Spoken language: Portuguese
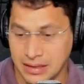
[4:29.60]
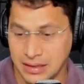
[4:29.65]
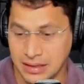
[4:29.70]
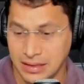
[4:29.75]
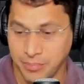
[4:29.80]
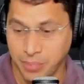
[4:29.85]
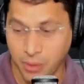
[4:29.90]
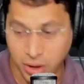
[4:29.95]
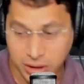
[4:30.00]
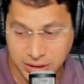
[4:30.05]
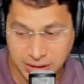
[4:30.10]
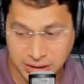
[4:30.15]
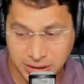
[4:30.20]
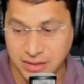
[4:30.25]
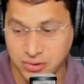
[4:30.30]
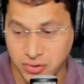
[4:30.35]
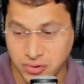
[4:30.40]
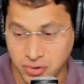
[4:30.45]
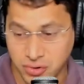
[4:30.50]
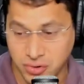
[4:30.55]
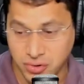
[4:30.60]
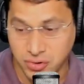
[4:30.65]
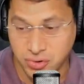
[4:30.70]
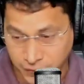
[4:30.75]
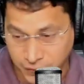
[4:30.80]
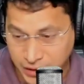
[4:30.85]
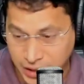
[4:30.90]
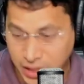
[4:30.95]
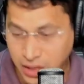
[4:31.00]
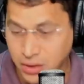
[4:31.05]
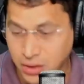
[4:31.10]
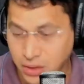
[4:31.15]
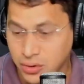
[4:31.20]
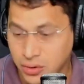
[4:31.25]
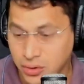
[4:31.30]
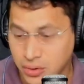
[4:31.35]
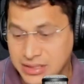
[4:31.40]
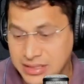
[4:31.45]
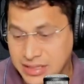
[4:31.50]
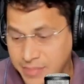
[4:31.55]
Portanto, se o Filho
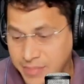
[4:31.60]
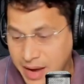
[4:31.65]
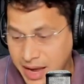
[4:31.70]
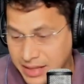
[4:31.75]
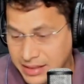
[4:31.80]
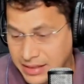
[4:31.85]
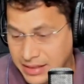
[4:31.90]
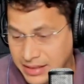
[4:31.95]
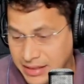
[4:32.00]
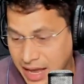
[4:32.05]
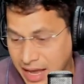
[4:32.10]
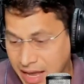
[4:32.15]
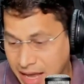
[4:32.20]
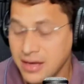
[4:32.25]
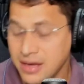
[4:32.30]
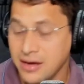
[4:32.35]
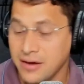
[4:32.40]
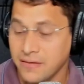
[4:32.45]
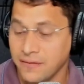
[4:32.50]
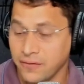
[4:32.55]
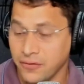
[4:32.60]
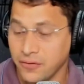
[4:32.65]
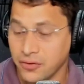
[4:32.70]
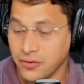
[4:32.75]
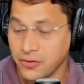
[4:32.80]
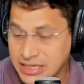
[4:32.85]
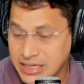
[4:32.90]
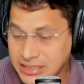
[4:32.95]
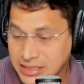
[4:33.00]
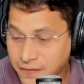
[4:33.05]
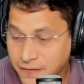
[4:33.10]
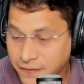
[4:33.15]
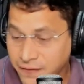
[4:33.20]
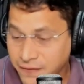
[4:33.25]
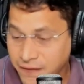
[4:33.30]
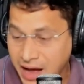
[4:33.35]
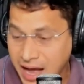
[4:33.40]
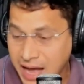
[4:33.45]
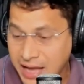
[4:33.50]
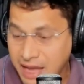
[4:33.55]
os libertar, vocês de
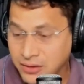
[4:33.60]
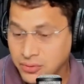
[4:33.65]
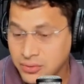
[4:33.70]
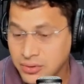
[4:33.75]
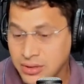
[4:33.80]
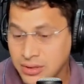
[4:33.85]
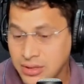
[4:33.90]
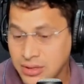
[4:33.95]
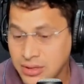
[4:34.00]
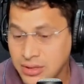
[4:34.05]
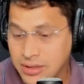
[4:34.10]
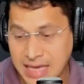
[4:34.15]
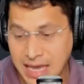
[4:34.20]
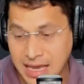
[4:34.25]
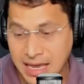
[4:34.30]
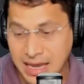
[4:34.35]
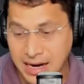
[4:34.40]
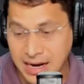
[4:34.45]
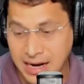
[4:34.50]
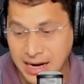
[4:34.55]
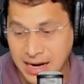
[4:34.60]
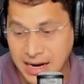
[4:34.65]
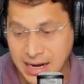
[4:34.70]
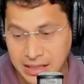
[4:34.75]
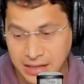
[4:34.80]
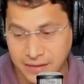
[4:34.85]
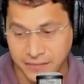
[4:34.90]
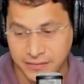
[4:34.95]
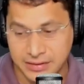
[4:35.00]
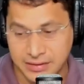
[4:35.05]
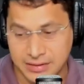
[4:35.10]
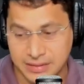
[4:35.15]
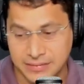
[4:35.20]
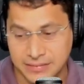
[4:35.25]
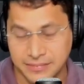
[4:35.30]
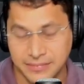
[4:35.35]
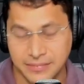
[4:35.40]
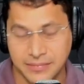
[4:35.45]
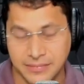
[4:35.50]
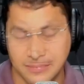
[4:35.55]
fato serão
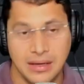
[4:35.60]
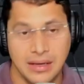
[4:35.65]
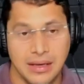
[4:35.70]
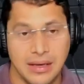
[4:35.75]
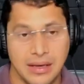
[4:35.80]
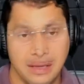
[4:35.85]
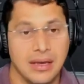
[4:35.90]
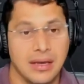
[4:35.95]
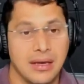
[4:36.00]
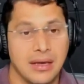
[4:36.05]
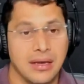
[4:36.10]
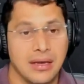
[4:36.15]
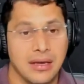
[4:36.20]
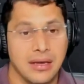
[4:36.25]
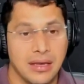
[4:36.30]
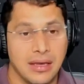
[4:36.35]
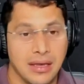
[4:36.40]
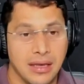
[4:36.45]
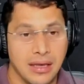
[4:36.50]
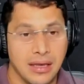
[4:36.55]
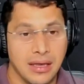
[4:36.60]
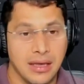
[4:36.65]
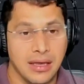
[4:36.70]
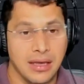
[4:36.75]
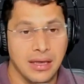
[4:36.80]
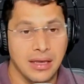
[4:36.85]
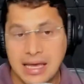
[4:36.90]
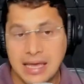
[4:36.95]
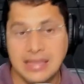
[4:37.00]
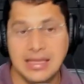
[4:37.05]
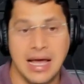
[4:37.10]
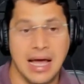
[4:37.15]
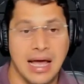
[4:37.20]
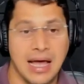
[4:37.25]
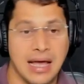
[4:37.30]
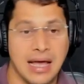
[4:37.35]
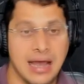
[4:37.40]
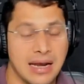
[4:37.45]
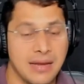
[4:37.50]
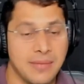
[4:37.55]
livres. Eu falei
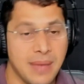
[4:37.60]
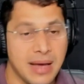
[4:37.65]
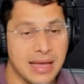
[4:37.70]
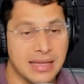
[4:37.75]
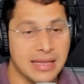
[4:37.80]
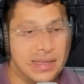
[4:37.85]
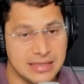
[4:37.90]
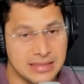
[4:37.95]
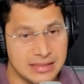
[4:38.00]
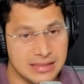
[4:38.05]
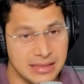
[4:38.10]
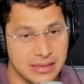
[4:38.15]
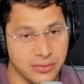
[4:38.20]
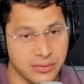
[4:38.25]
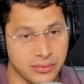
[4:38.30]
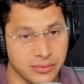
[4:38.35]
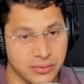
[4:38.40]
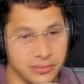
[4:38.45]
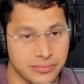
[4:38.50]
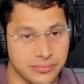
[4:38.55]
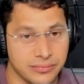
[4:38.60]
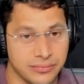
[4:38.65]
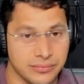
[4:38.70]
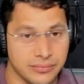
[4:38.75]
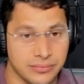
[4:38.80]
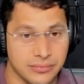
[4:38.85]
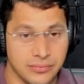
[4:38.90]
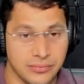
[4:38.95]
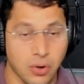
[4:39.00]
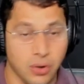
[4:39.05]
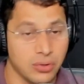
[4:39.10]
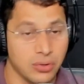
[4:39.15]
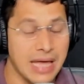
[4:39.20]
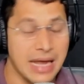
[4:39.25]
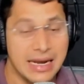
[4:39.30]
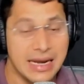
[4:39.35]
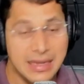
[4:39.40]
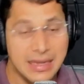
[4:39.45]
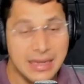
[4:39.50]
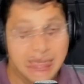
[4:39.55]
da, da libertação ou
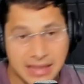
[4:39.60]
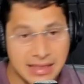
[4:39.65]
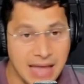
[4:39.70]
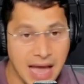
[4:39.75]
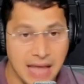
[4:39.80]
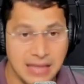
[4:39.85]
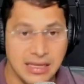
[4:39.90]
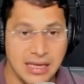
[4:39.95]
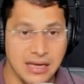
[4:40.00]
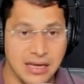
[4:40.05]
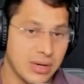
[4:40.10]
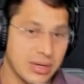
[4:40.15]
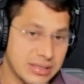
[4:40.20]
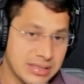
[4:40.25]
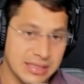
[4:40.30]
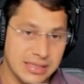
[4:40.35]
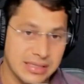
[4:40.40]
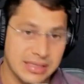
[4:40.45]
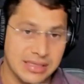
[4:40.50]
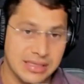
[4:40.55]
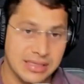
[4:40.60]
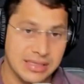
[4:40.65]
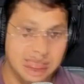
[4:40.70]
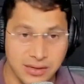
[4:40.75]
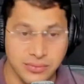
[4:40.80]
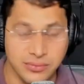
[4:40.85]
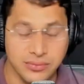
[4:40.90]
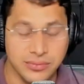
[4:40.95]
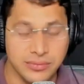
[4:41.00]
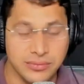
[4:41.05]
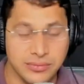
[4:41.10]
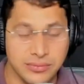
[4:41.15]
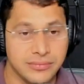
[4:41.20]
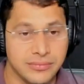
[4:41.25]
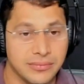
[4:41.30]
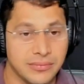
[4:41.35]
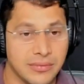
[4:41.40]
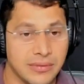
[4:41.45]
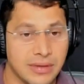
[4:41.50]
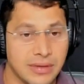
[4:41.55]
da liberdade enquanto cidadão,
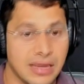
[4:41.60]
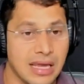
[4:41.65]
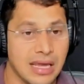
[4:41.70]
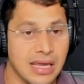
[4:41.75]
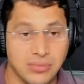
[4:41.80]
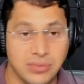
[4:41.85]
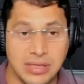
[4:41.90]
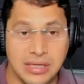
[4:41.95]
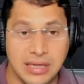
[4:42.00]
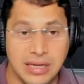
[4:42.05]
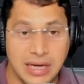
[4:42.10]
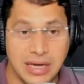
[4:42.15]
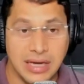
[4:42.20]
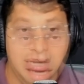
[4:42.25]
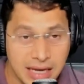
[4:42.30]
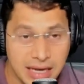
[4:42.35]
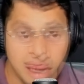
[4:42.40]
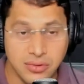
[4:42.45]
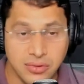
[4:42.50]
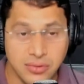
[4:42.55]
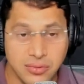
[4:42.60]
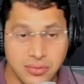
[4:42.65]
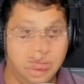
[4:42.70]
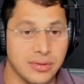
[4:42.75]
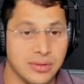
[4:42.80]
que é um direito